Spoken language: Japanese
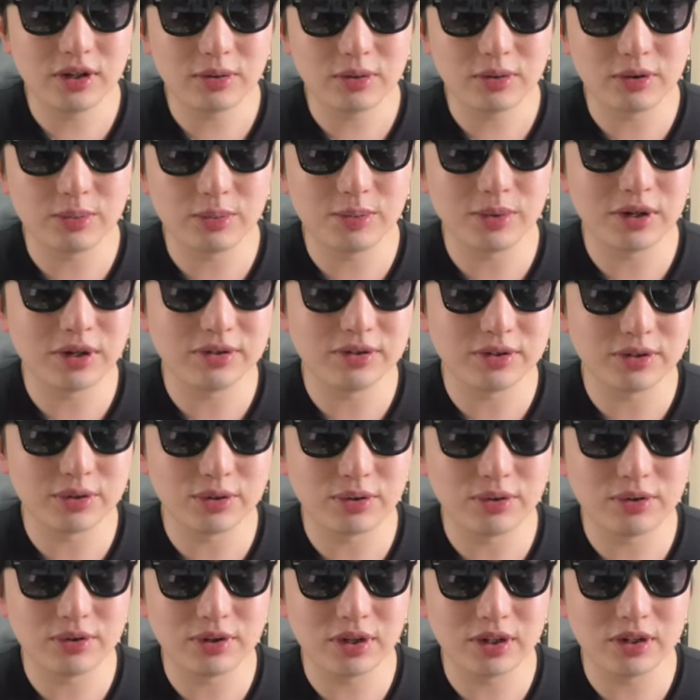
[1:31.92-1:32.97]
組み合わせ
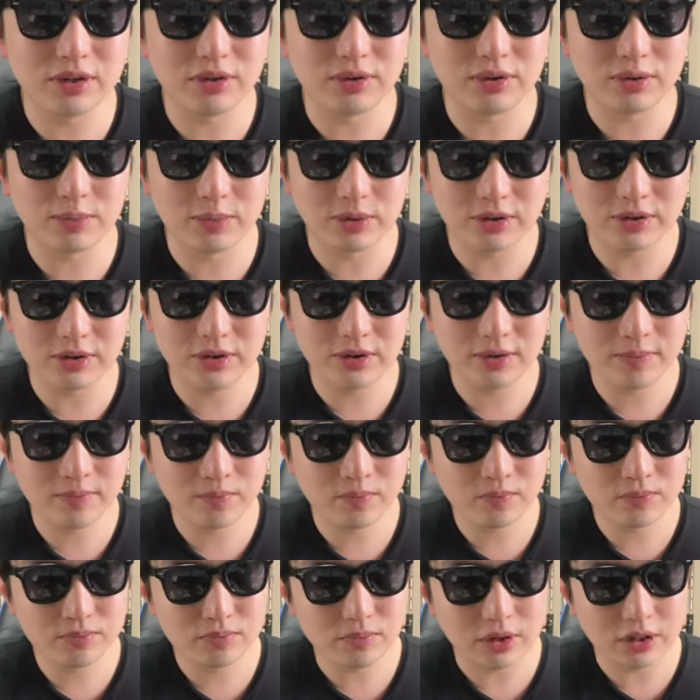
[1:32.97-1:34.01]
となっております。
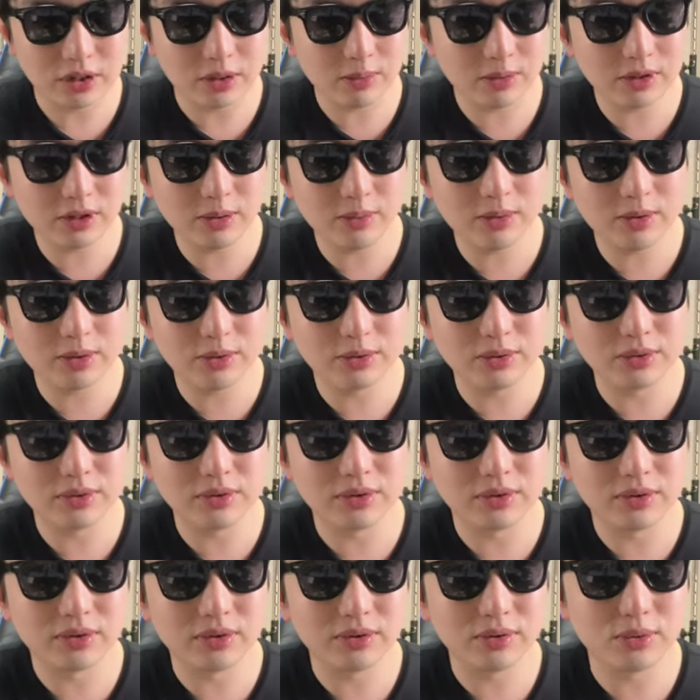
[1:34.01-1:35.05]
生卵
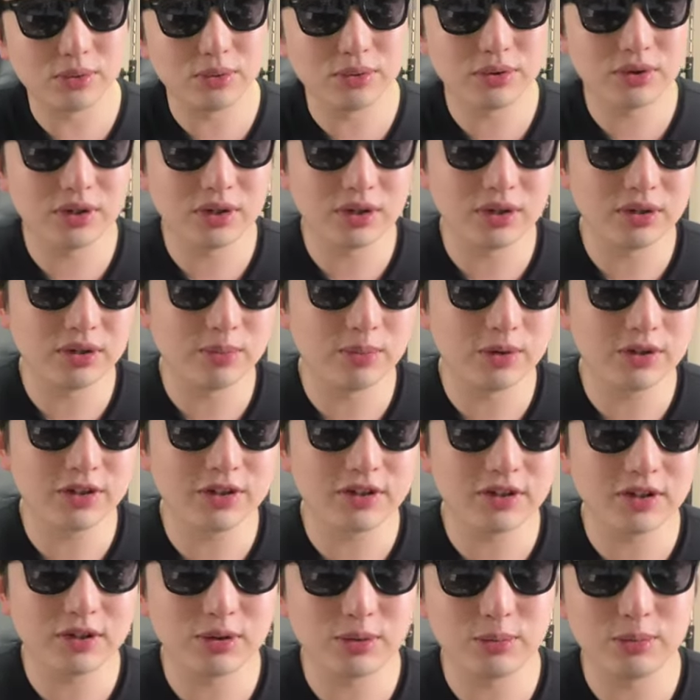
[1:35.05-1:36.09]
とコーヒーを混ぜ
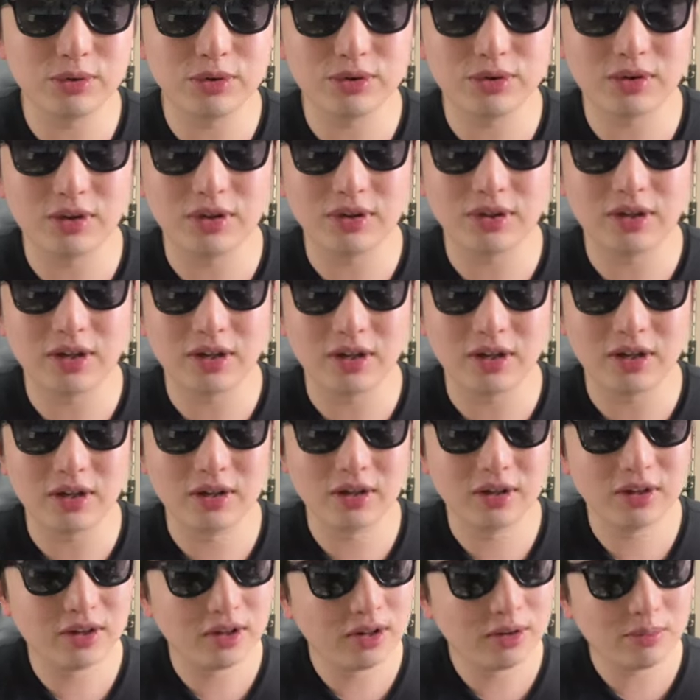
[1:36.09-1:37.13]
て飲む人なんて、
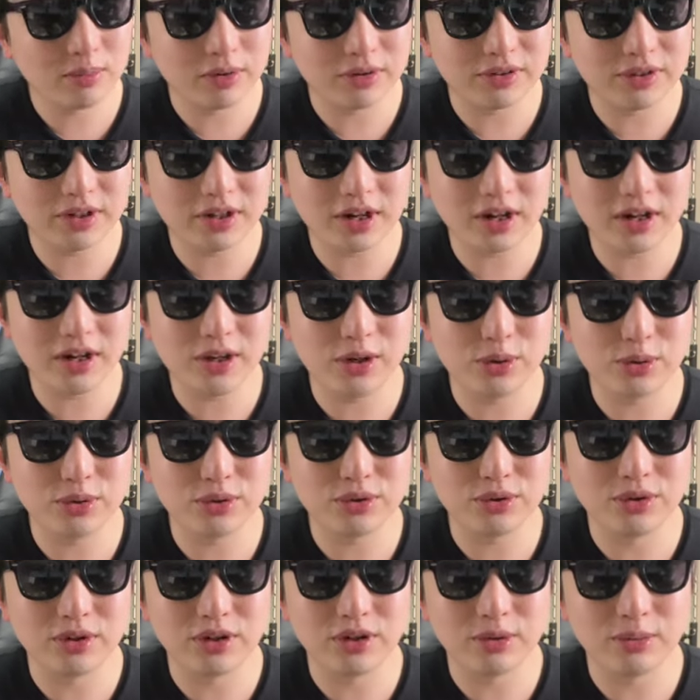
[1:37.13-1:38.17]
まあ、世界広し
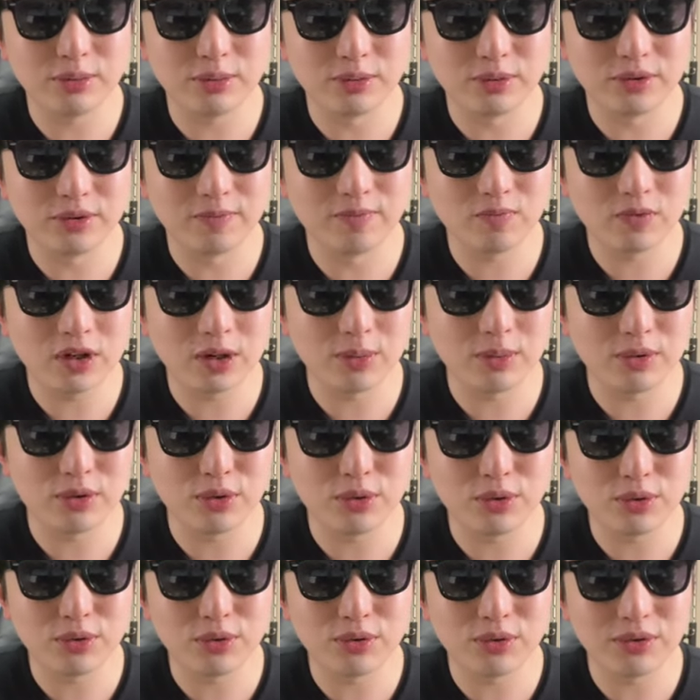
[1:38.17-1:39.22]
といえども、多分こ
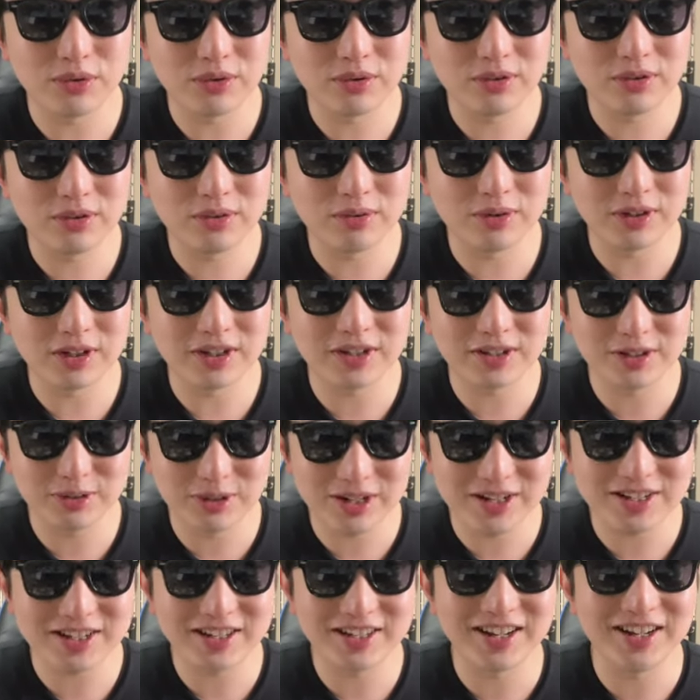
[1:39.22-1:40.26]
こ私ぐら
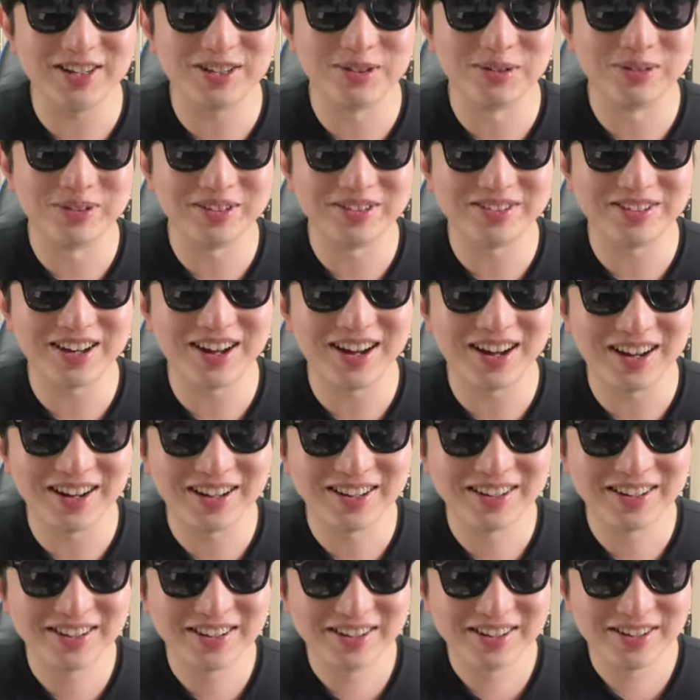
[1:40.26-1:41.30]
いしかいないと思うんですが、
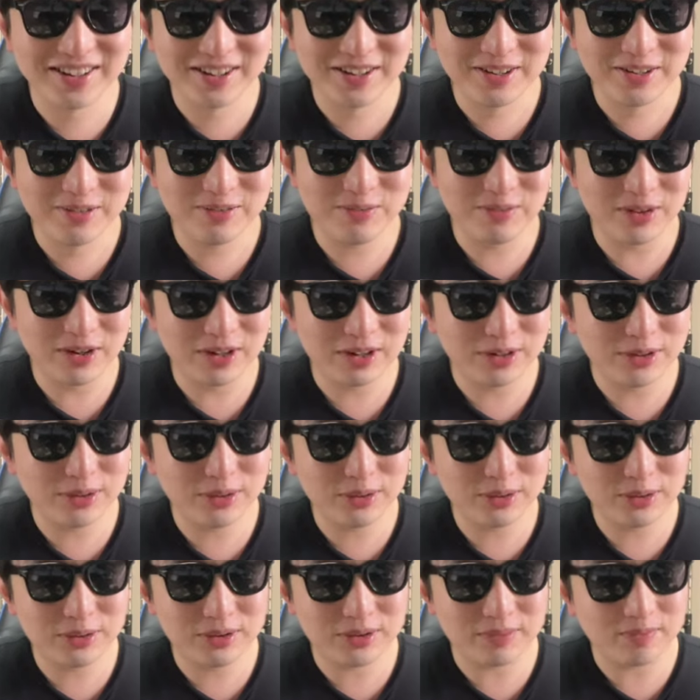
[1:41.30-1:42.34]
まあいろい
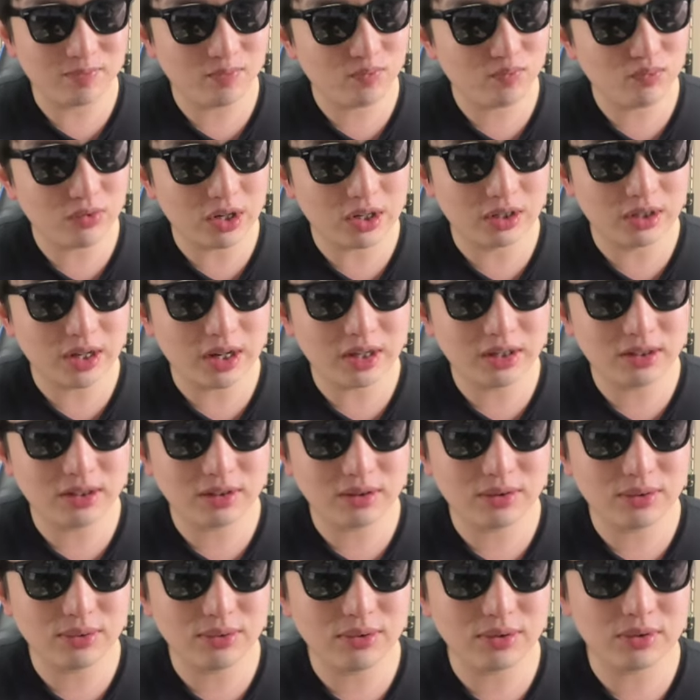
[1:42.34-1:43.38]
ろ、まあ何、
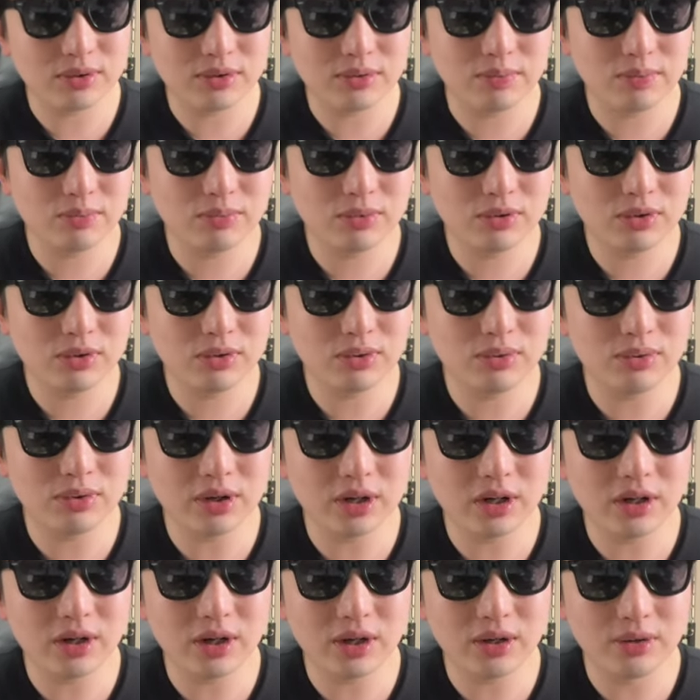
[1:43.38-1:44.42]
そうですね。そう
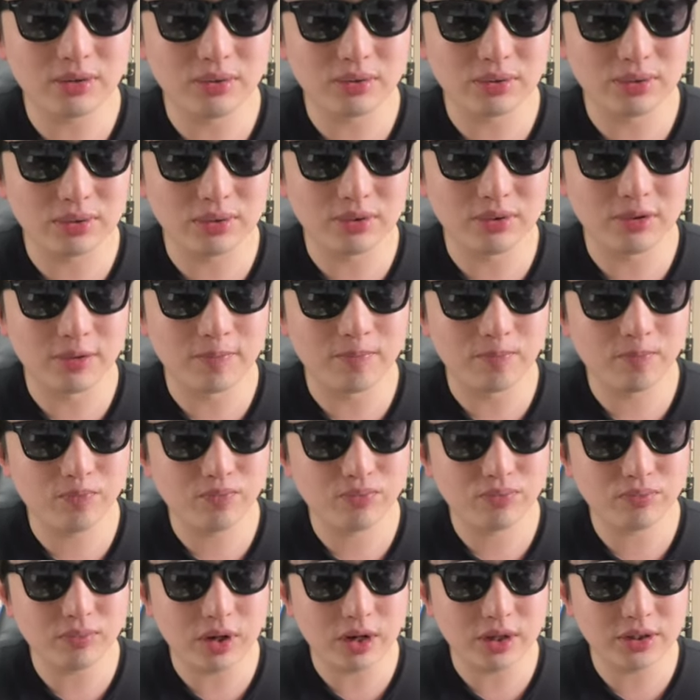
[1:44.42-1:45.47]
考えると、
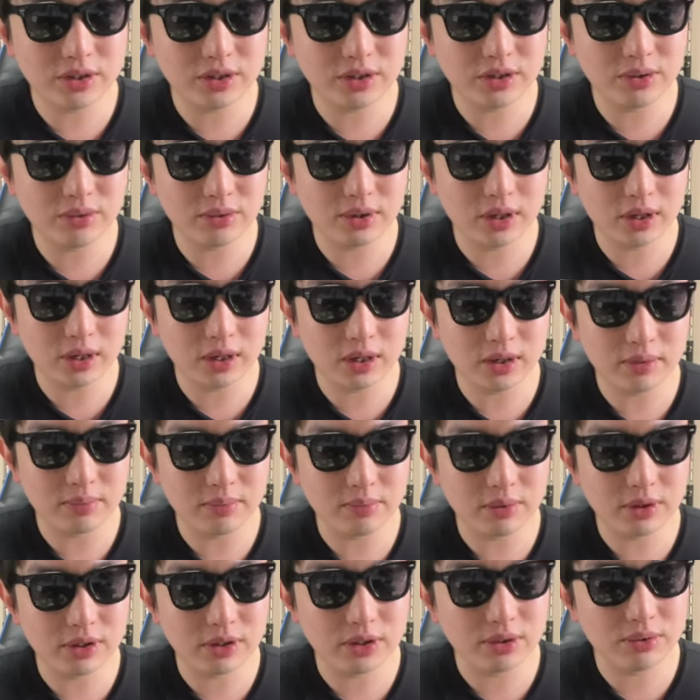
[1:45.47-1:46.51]
まあ味とか、
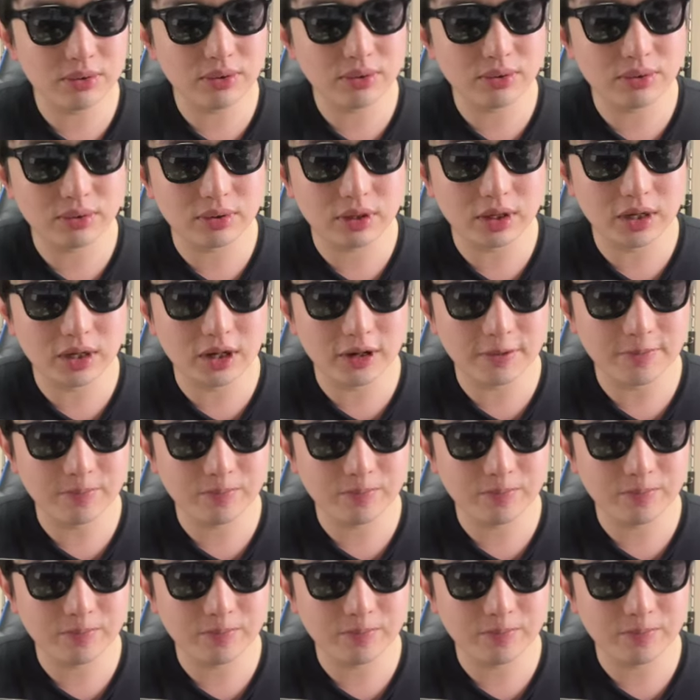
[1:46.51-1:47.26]
まあ匂いとか、